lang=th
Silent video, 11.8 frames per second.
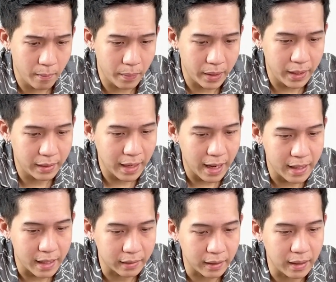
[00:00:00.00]
ประเทศไทย
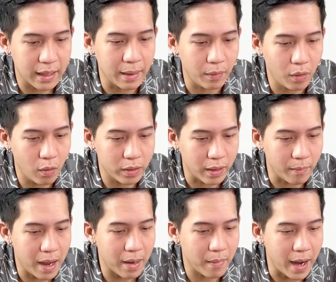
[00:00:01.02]
เนี่ยติดอันดับโลกอย่าง
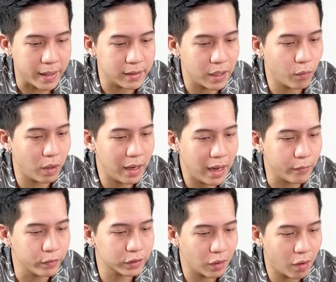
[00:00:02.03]
มากมายเช่นวอลเลย์
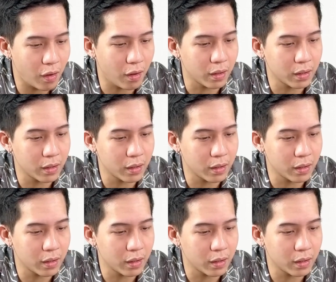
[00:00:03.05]
ฟุตซอล